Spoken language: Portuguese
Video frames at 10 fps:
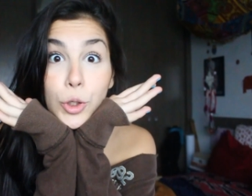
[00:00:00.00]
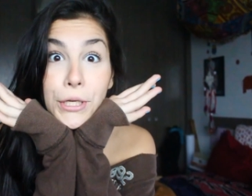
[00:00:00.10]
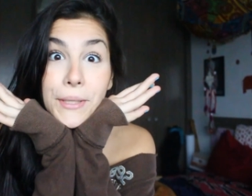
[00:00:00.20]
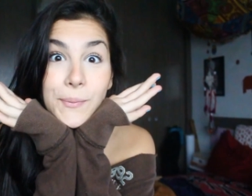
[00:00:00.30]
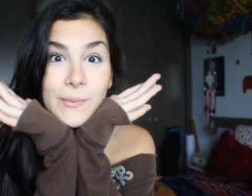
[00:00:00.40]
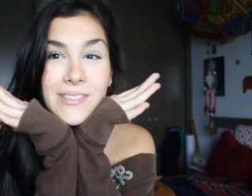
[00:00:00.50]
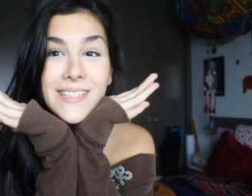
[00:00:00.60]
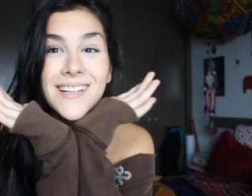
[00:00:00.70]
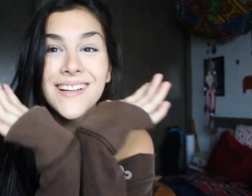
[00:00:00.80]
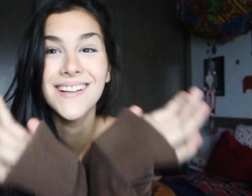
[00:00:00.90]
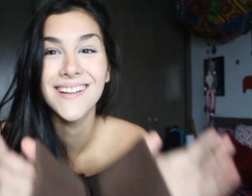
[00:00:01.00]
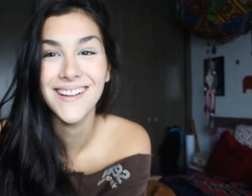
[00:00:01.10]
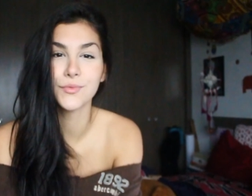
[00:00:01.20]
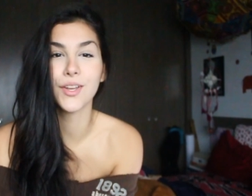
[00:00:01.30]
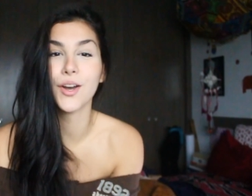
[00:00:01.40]
Oi!
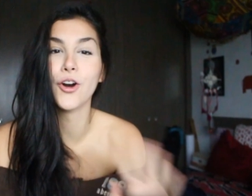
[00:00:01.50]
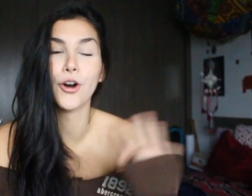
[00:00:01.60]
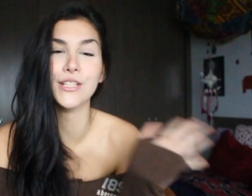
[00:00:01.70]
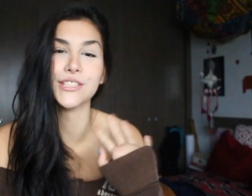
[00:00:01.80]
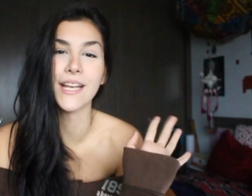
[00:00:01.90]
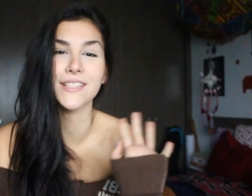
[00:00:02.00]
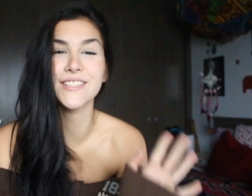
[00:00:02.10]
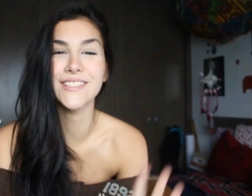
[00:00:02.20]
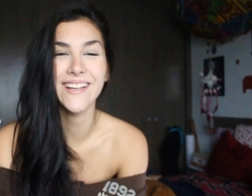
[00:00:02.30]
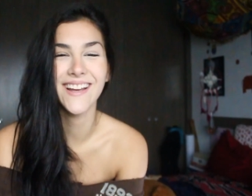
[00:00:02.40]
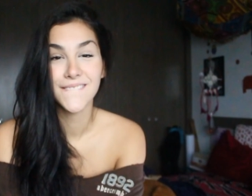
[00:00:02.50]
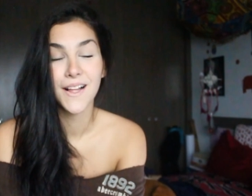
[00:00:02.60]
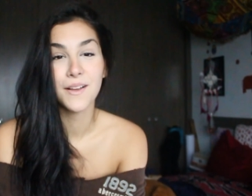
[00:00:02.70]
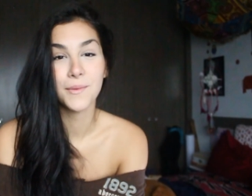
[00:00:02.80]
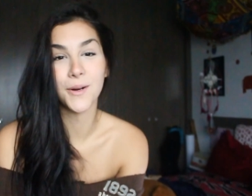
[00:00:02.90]
Oi, gente!
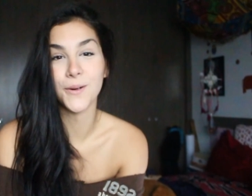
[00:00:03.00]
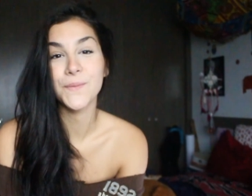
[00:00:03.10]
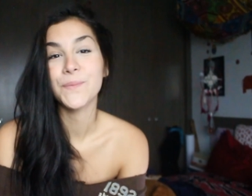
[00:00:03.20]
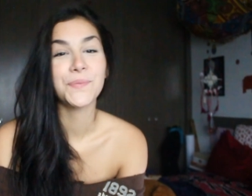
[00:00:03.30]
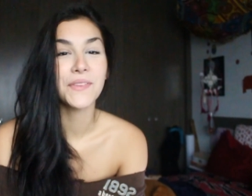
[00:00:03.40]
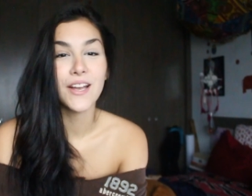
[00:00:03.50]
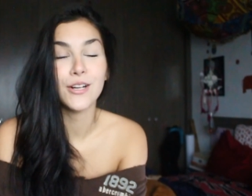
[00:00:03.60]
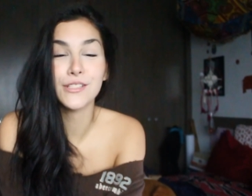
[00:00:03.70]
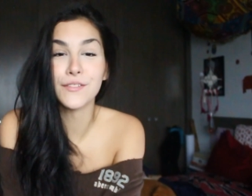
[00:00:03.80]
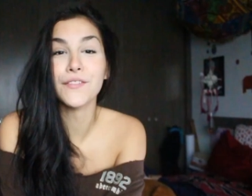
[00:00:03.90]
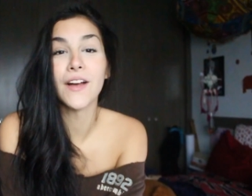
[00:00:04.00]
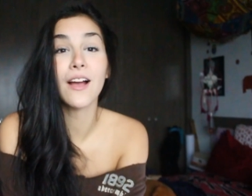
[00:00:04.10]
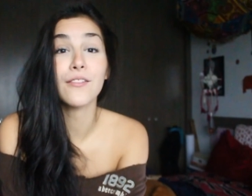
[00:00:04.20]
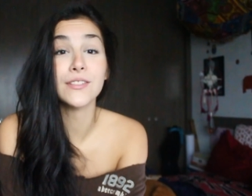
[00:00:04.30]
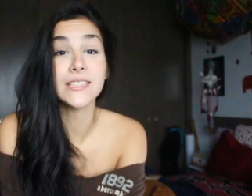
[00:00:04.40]
Bom, hoje eu vim
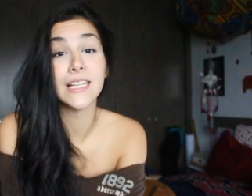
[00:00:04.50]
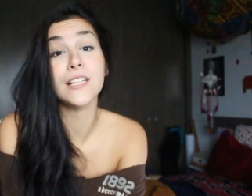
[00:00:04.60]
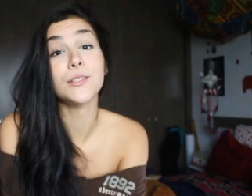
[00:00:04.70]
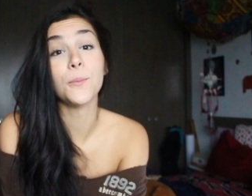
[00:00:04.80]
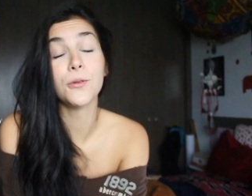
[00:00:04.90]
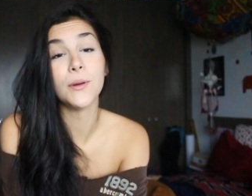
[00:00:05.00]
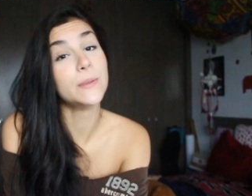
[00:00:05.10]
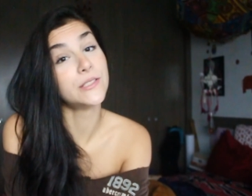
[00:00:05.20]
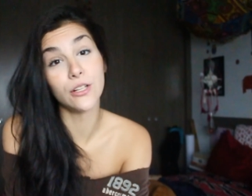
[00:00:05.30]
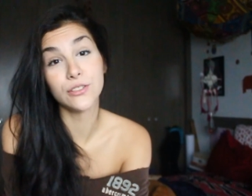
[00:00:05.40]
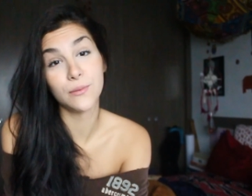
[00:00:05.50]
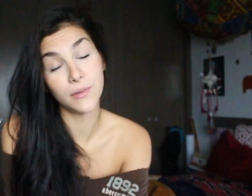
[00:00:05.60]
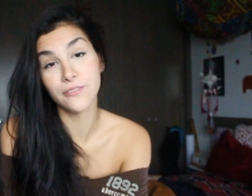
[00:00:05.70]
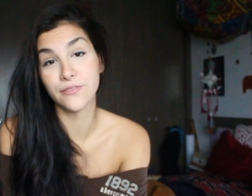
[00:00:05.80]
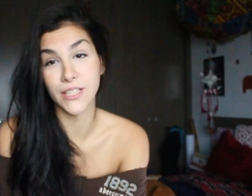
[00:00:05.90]
falar com vocês sobre um episódio da
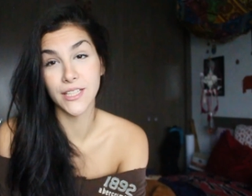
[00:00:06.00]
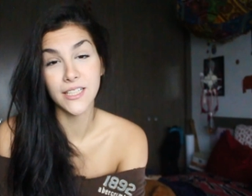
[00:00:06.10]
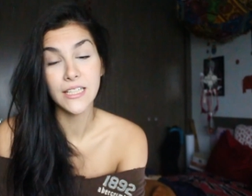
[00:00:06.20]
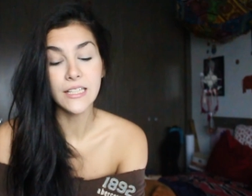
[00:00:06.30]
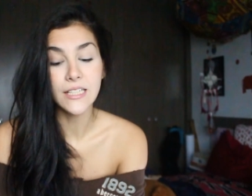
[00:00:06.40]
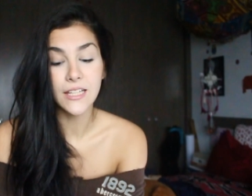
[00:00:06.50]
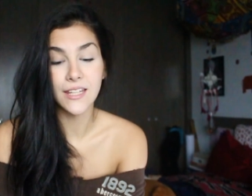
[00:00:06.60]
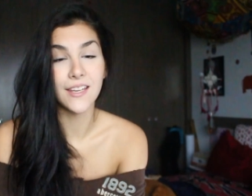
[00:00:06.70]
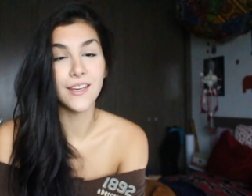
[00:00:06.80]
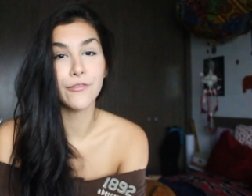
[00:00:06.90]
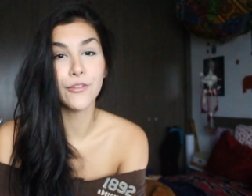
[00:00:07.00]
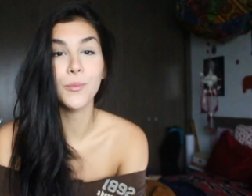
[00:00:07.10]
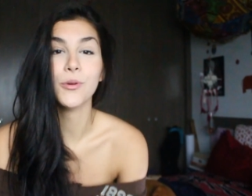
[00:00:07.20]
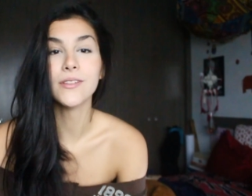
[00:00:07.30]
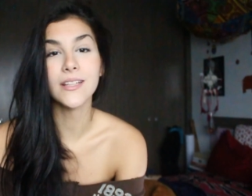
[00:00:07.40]
minha vida que foi
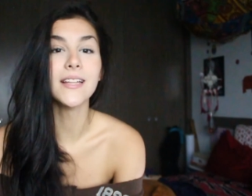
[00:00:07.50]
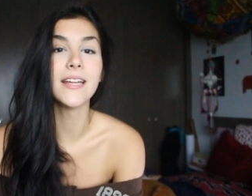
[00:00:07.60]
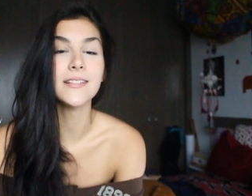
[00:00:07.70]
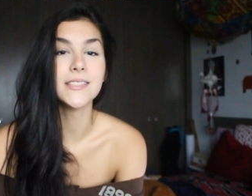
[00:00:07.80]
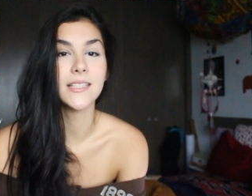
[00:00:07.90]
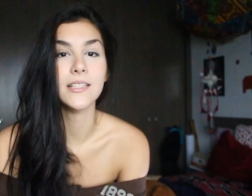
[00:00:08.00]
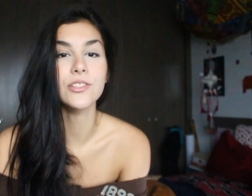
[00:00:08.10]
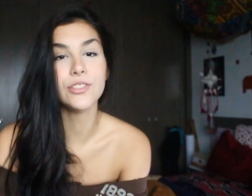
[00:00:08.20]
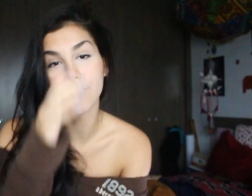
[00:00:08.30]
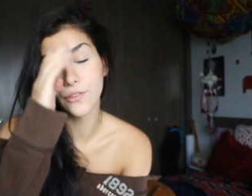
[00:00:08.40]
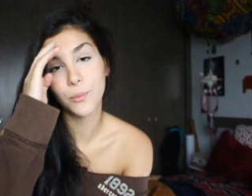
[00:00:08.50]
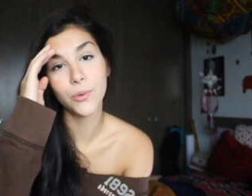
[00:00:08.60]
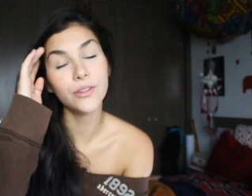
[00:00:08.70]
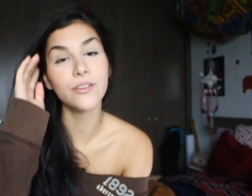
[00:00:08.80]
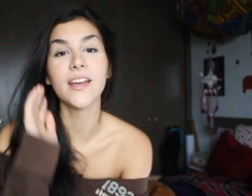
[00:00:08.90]
muito interessante, foi
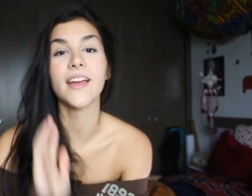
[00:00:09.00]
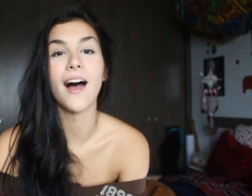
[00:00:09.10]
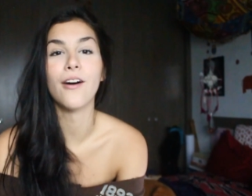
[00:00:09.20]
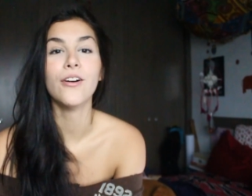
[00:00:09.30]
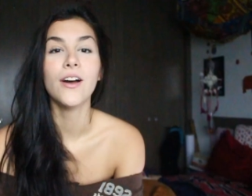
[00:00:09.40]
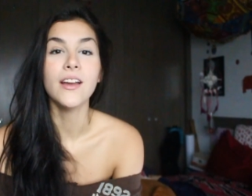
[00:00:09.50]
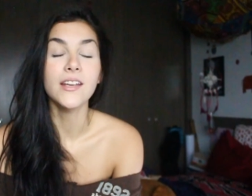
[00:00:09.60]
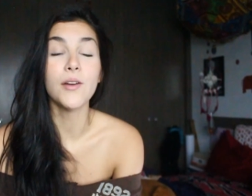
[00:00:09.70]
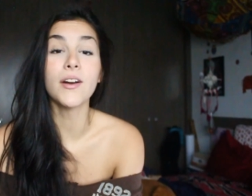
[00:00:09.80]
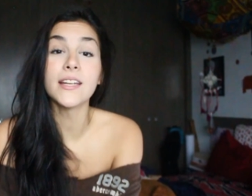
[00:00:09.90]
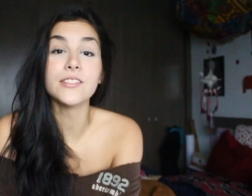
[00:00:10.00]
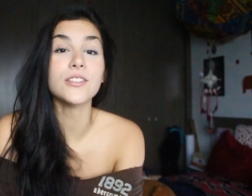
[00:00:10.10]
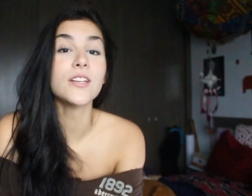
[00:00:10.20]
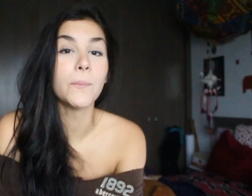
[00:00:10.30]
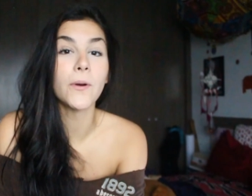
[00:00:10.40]
muito legal e eu
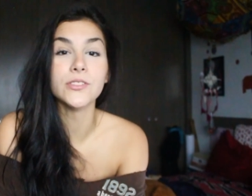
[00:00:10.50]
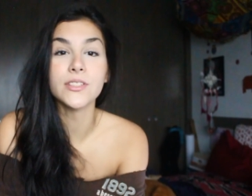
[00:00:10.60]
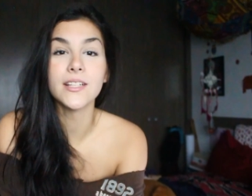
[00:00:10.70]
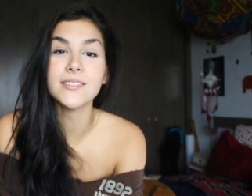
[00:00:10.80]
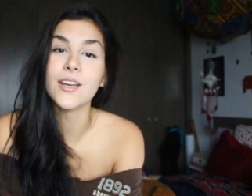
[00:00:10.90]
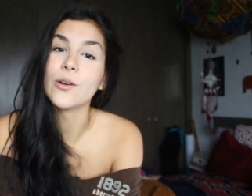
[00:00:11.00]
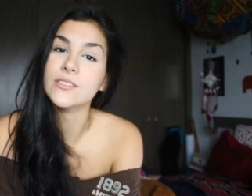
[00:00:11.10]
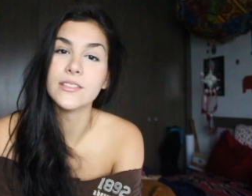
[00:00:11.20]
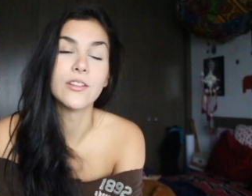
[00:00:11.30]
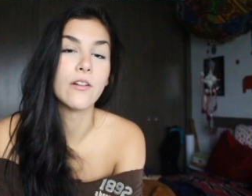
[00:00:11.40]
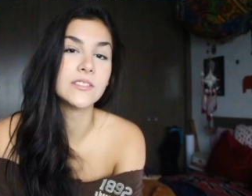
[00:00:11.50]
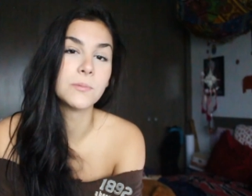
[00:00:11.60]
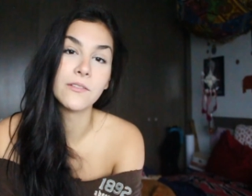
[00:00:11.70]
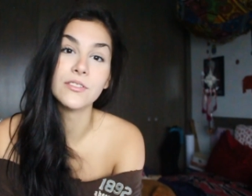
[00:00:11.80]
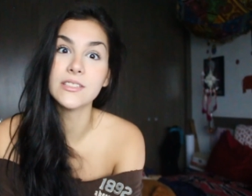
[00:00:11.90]
acredito que pode trazer coisas novas
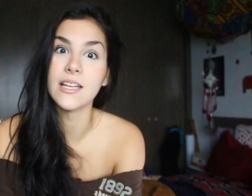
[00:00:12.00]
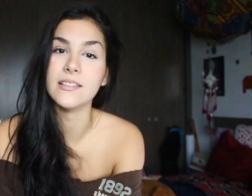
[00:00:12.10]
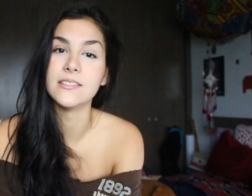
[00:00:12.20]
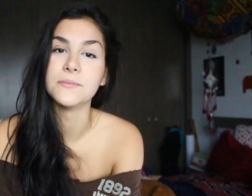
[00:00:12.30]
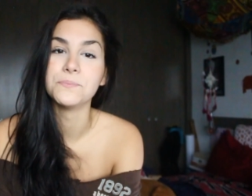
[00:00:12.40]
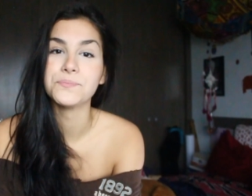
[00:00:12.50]
para vocês.